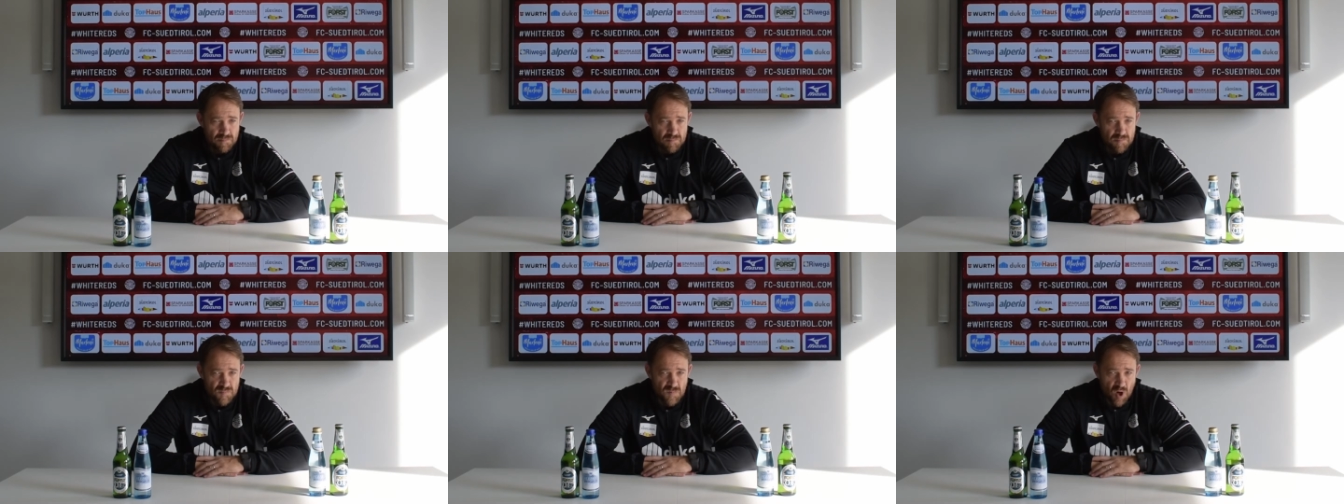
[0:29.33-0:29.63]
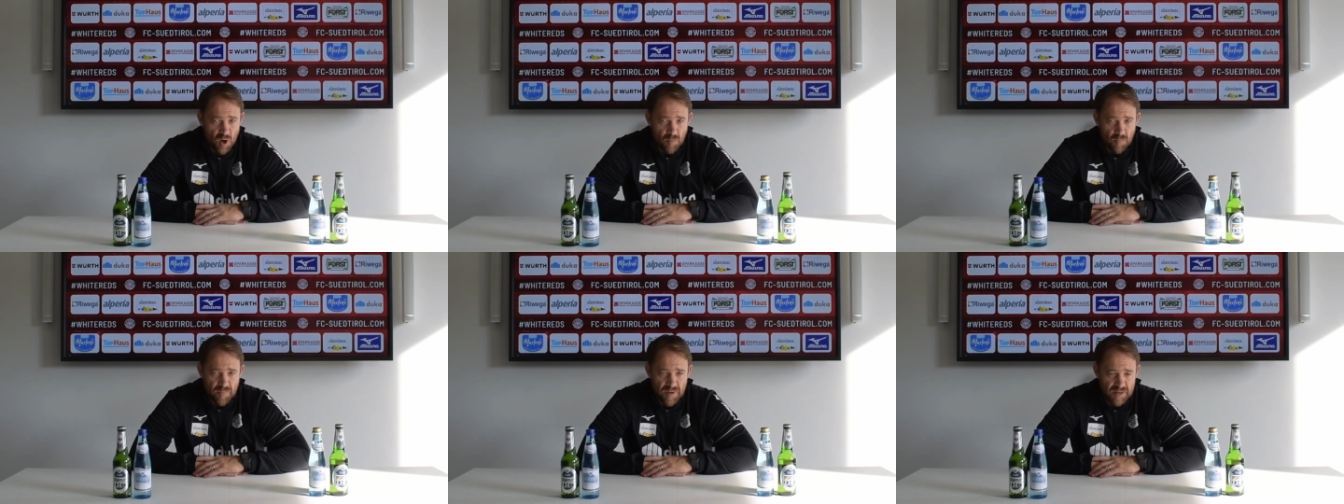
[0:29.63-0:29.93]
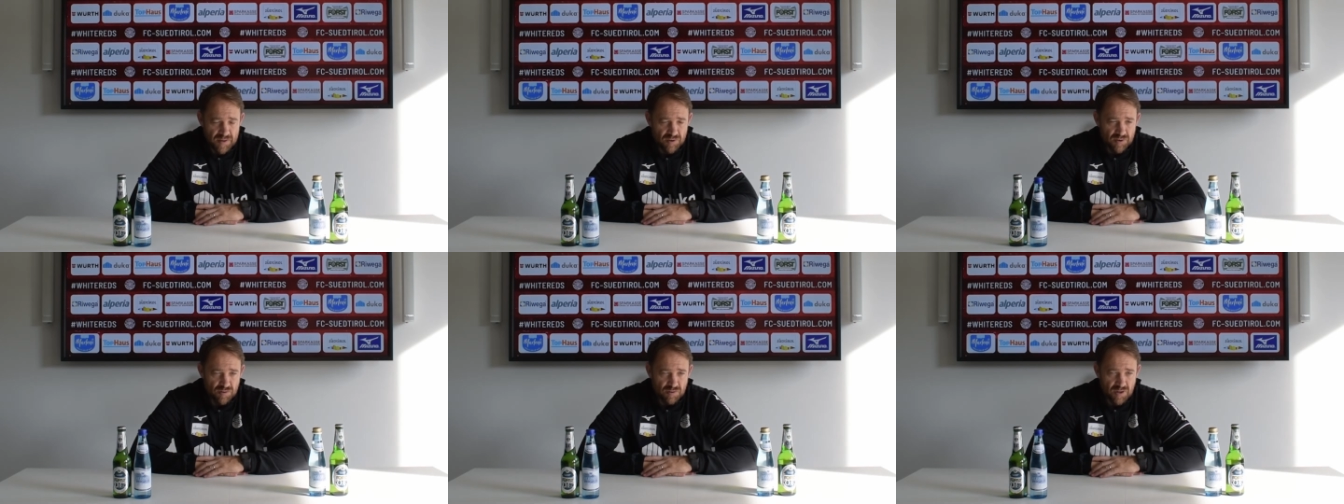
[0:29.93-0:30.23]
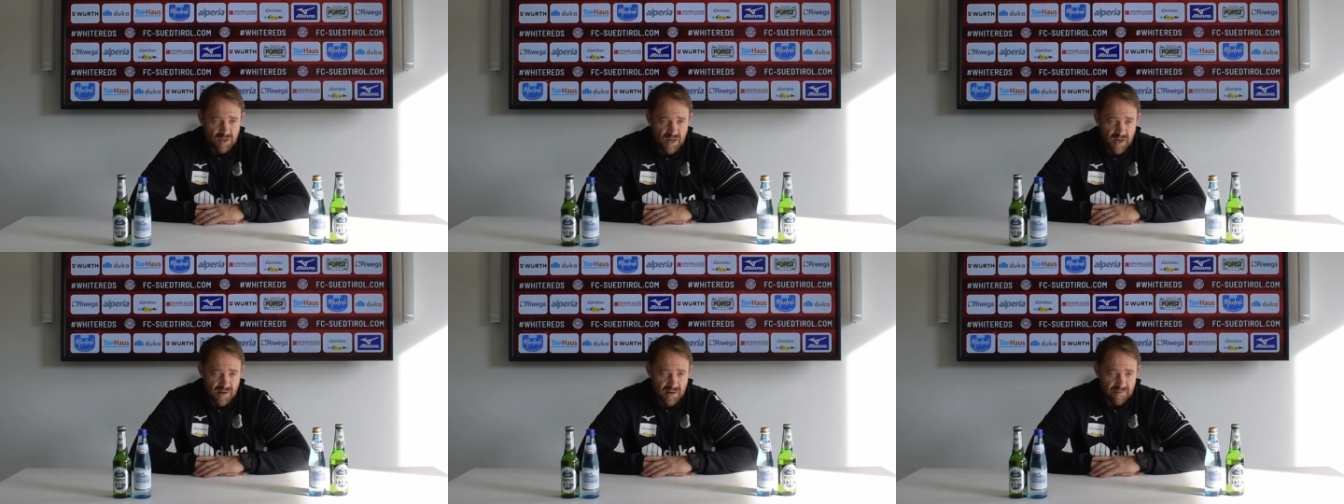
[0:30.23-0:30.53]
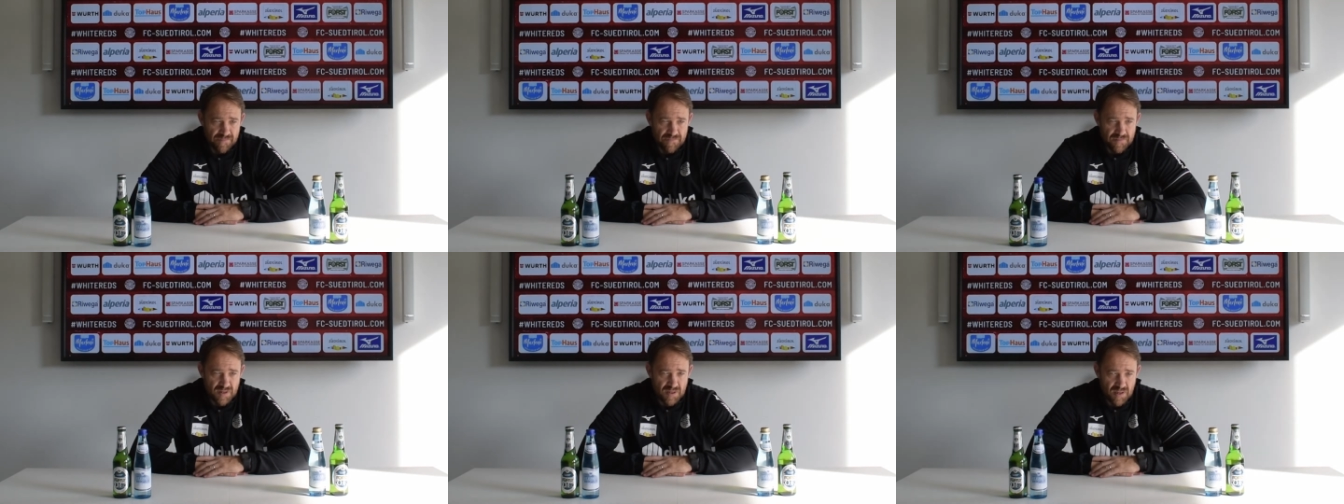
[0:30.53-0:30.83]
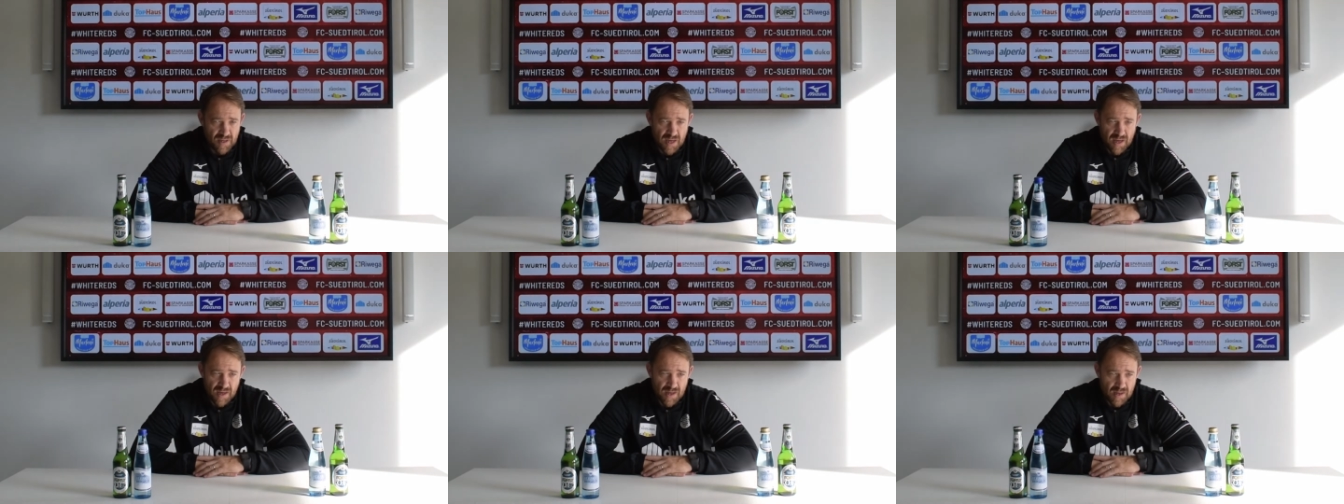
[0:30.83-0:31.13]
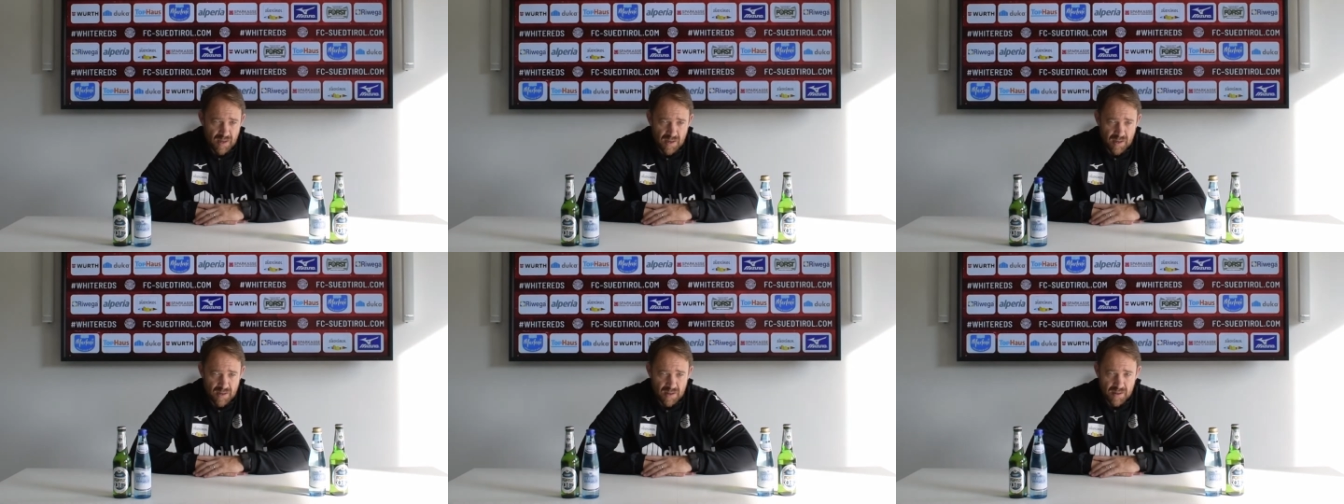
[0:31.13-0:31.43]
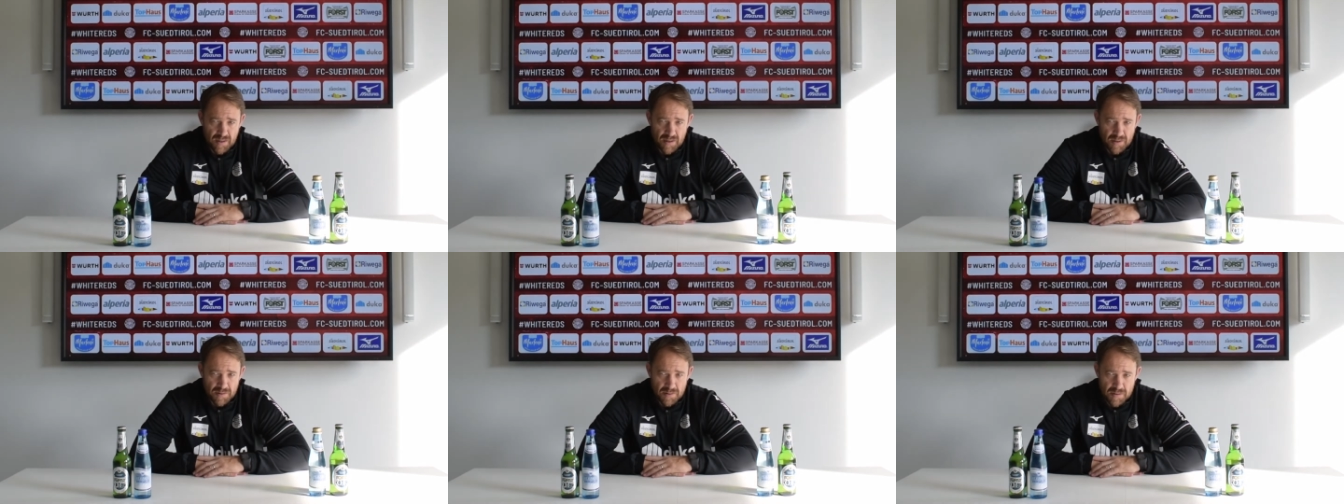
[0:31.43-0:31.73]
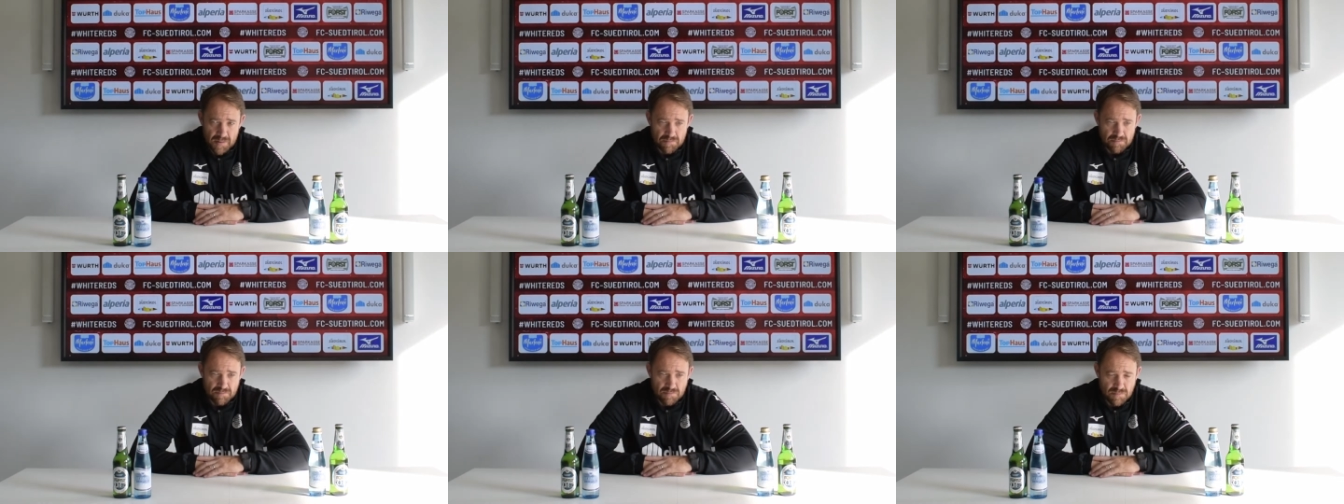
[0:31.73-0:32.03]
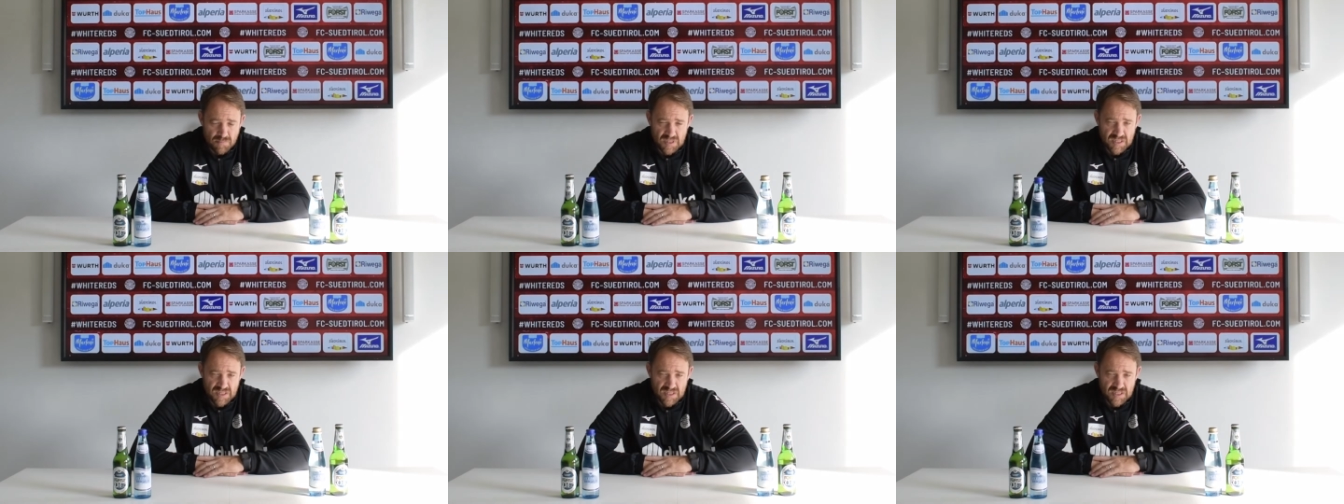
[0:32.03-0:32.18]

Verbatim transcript: No, penso che alla fine ehm,